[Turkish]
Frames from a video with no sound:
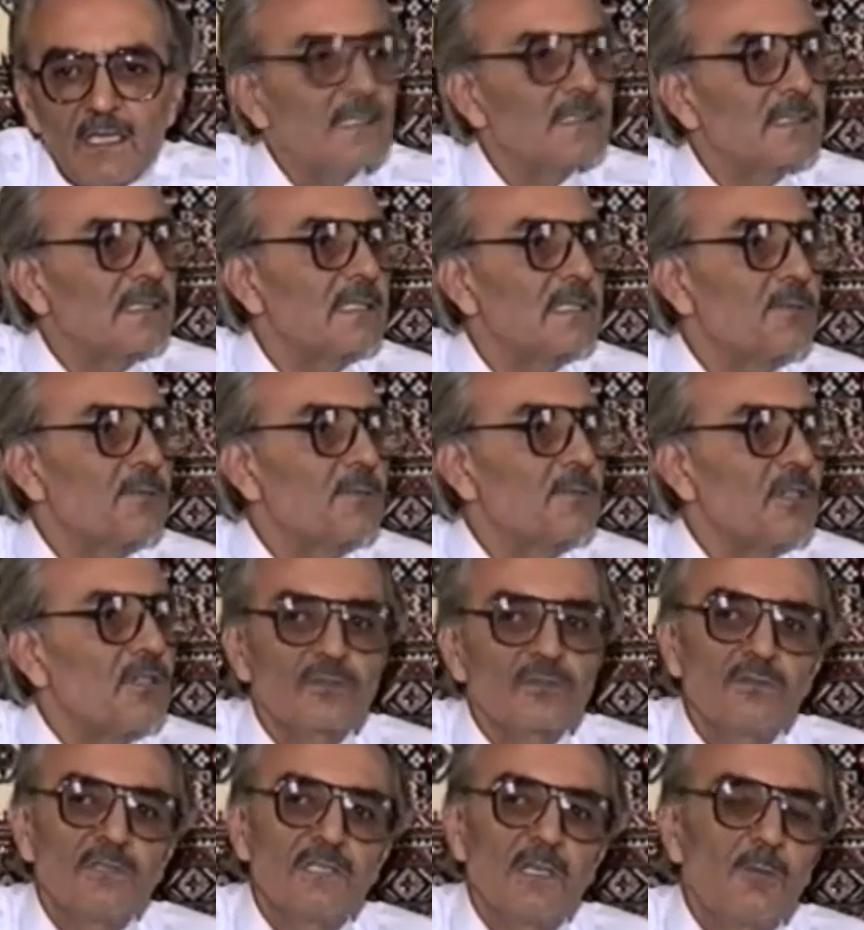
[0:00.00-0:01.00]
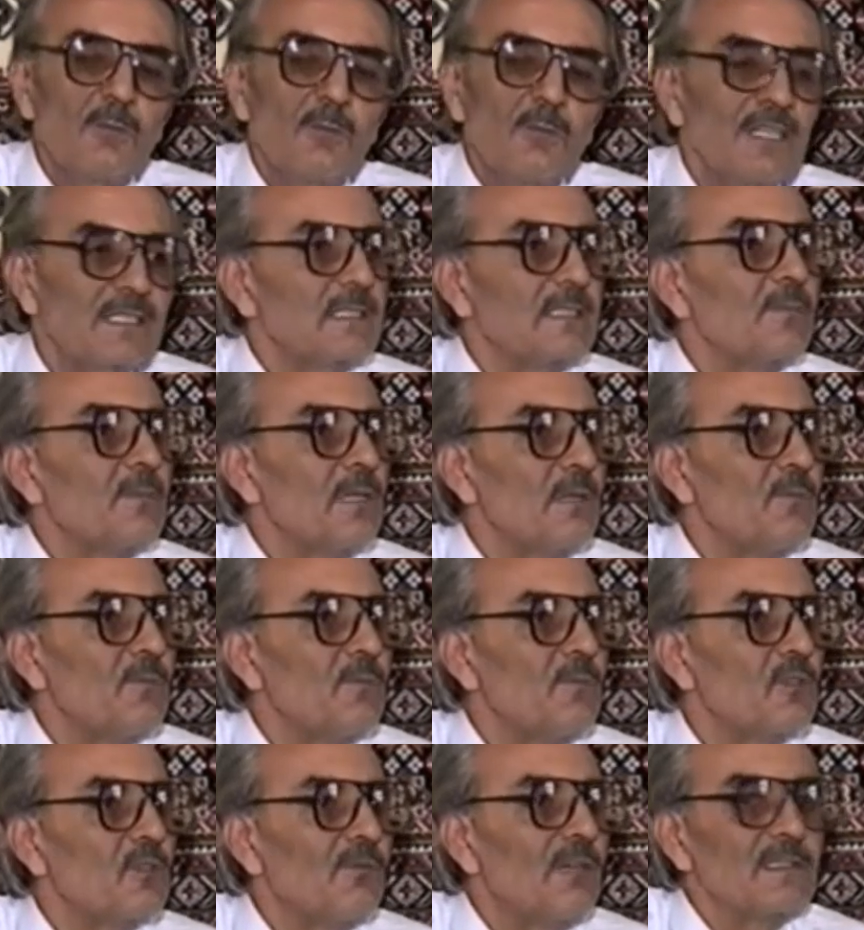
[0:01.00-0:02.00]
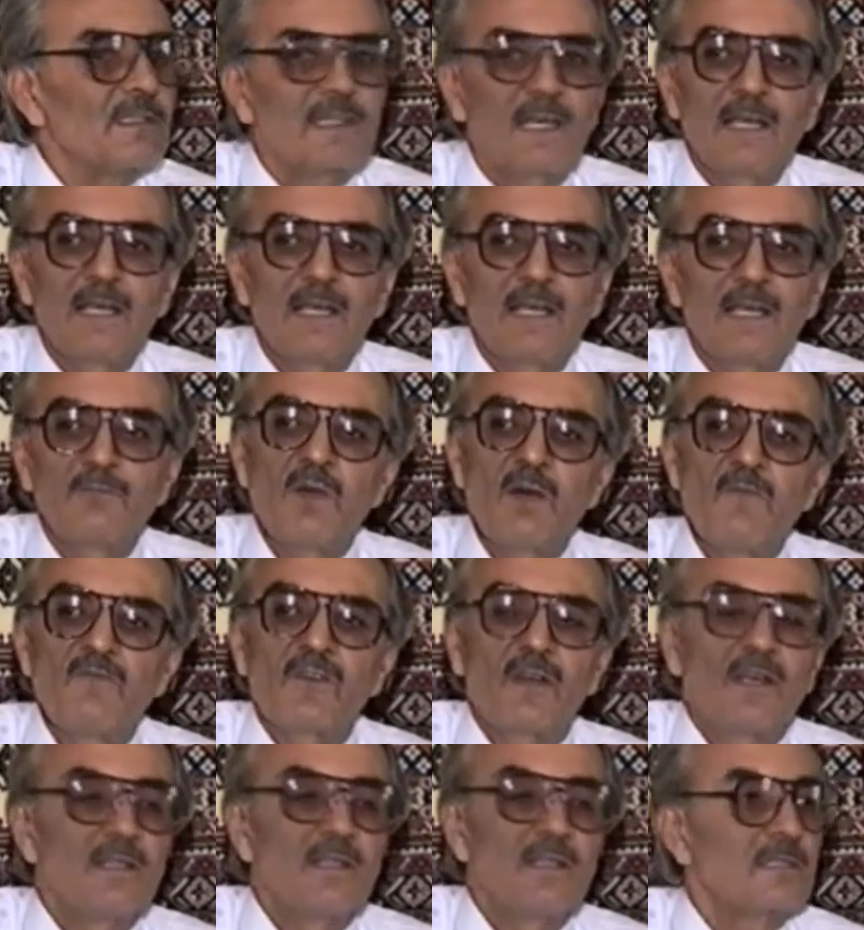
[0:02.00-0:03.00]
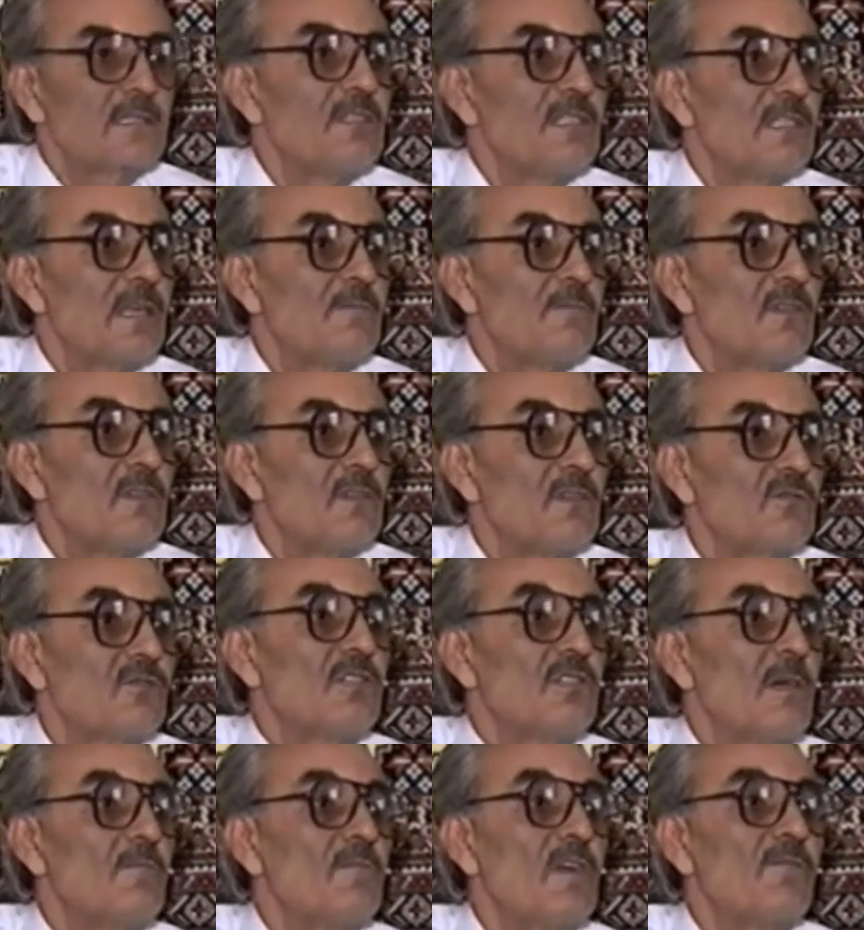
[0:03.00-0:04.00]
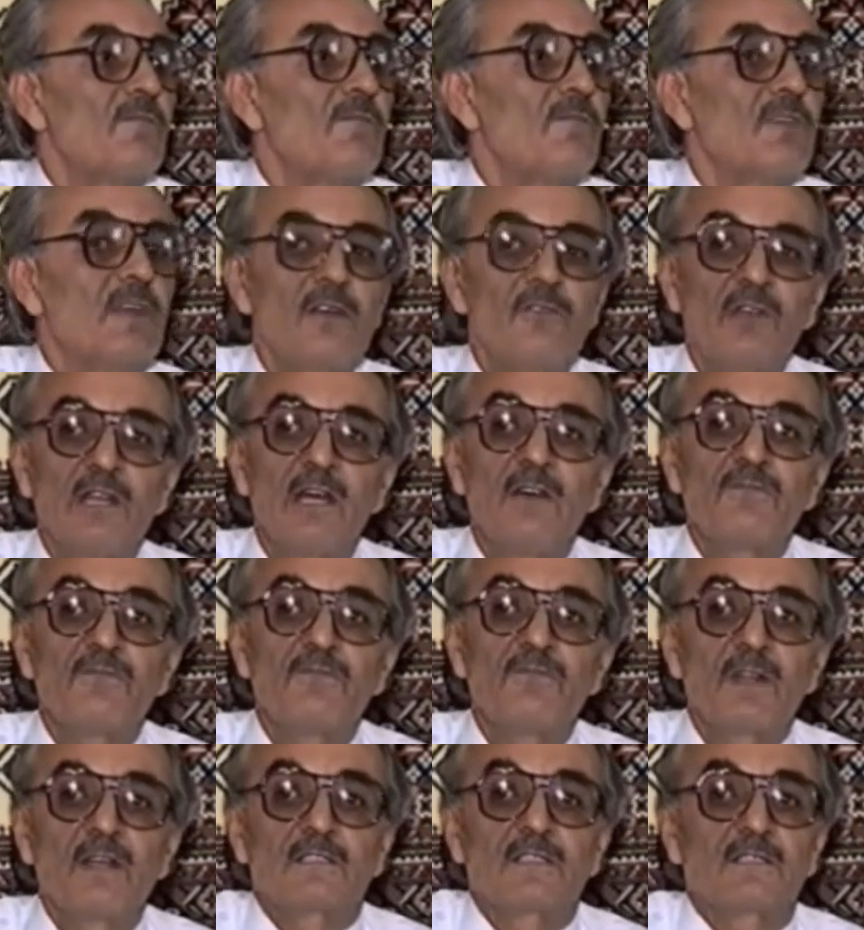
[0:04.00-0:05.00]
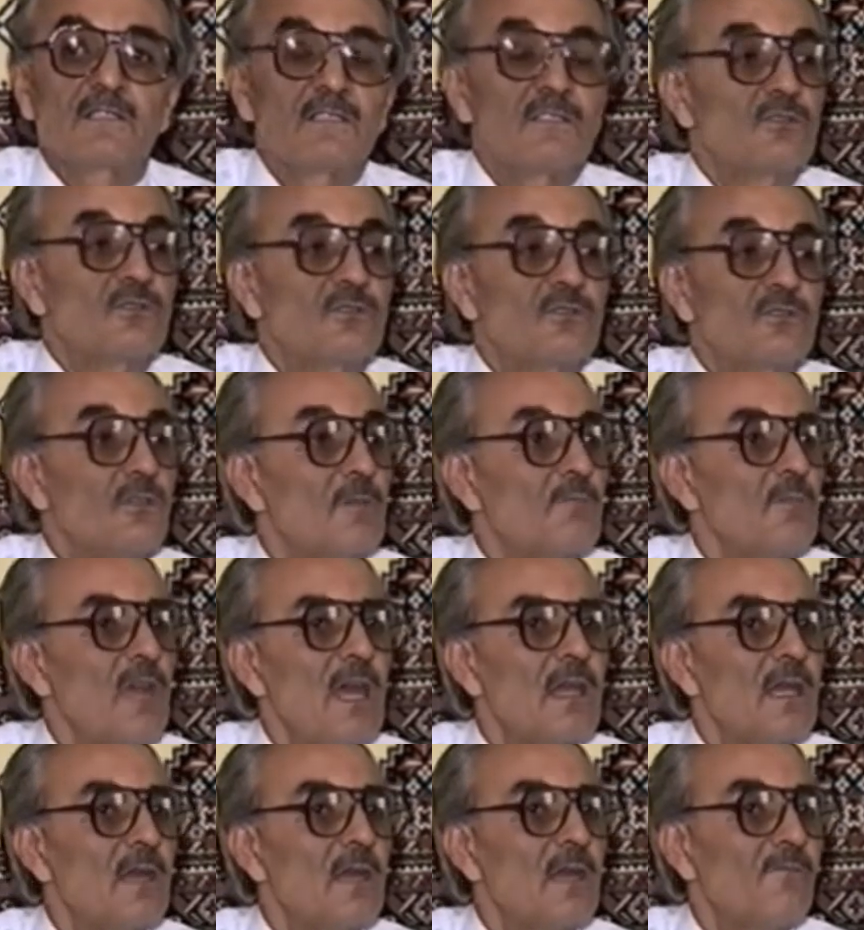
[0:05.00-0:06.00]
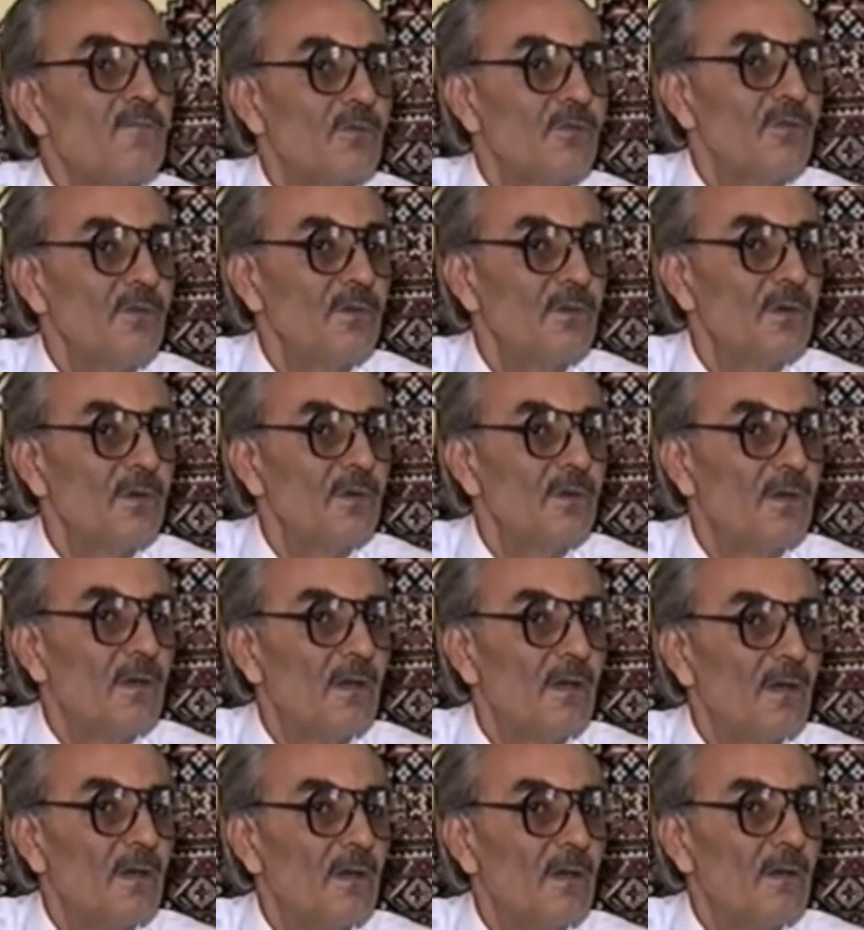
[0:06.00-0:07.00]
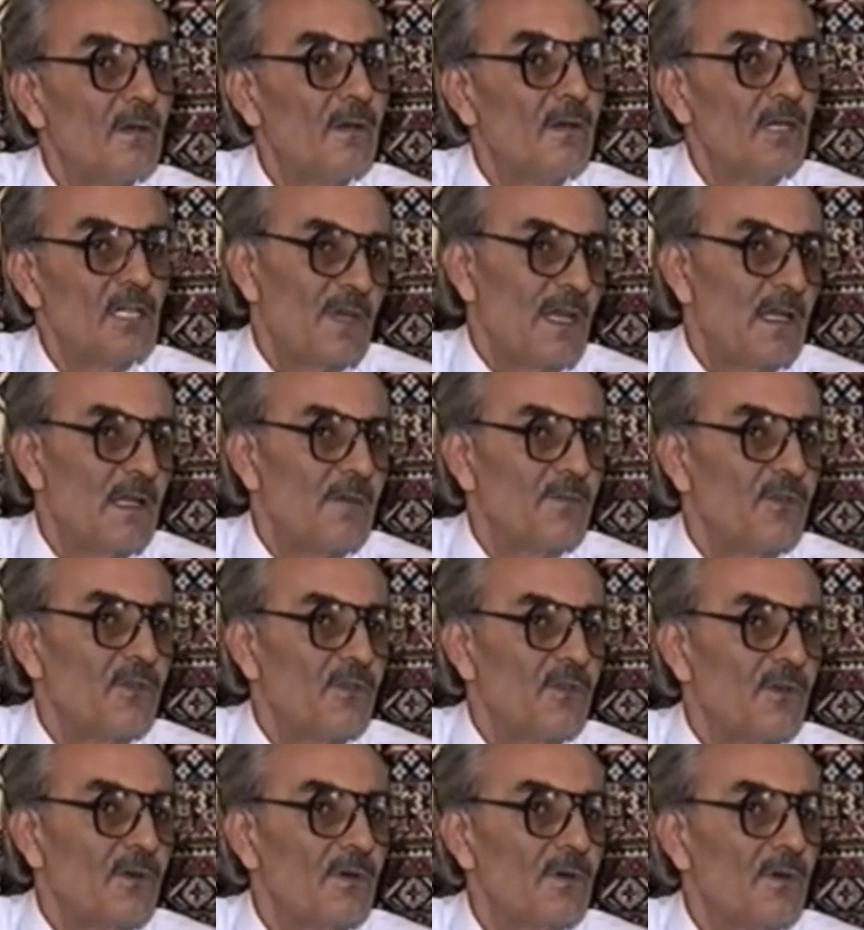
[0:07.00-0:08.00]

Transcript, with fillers: yalnız siz biliyorsunuz da başkası bilmiyorsa varsayalım ki ben Fransızca bilsem de söyleyeceğim laflarını evvela Fransızcasını söylesem ne anlamı var bunun? Hiçbir anlamı yok.